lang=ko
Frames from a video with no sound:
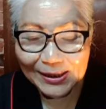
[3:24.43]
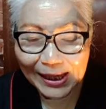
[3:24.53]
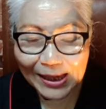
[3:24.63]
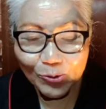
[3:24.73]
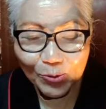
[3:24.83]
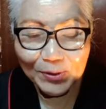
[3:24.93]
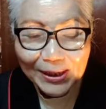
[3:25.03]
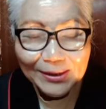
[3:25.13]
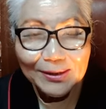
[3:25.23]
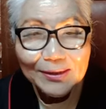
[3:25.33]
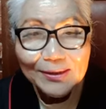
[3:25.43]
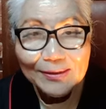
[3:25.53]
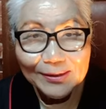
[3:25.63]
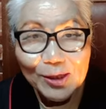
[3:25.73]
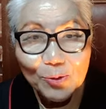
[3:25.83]
알 수 없다는
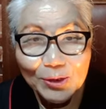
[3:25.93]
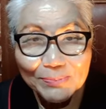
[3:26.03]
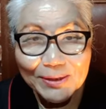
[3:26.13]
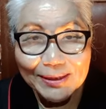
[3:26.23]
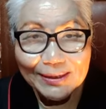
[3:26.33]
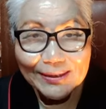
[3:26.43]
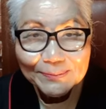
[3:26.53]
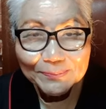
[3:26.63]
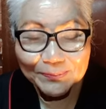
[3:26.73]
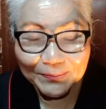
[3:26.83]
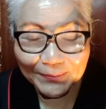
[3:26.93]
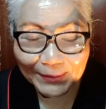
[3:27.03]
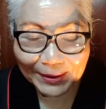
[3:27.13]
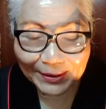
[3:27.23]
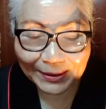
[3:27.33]
어, 결론입니다.
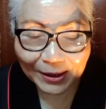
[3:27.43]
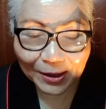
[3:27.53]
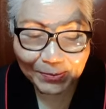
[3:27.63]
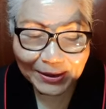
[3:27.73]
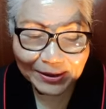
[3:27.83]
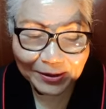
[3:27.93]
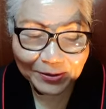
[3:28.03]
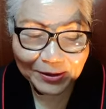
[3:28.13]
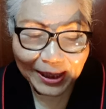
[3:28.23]
얼마 전에 어떤